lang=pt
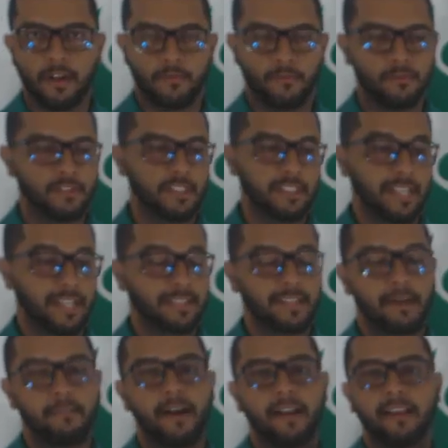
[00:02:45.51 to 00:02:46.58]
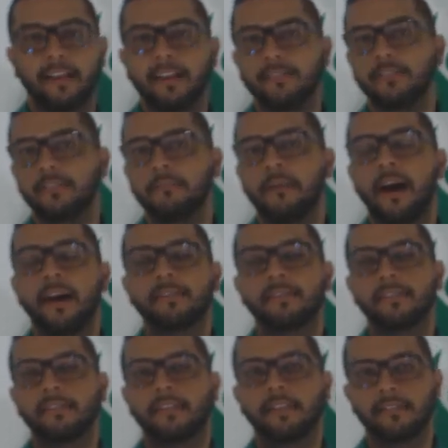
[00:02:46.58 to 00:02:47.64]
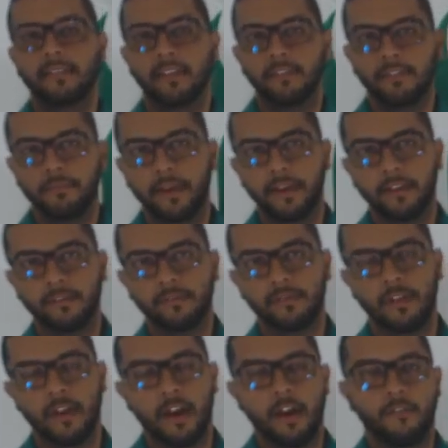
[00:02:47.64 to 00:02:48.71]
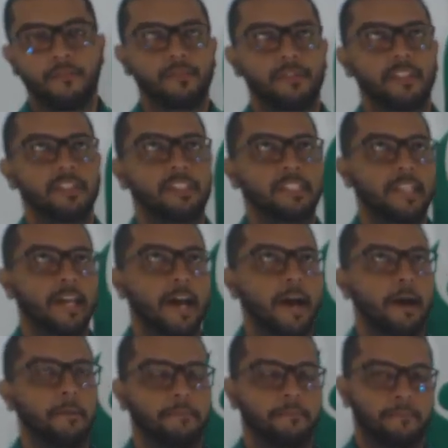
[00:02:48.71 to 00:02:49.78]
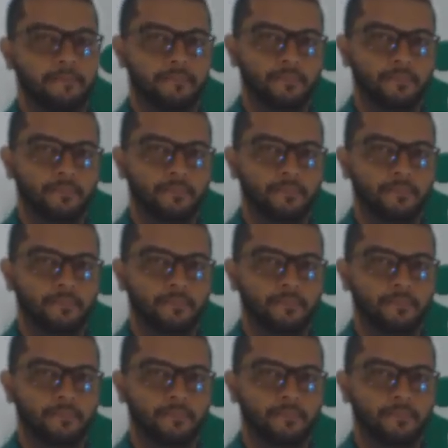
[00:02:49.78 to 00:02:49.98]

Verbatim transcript: Você está trabalhando demais, e descansando de menos, você está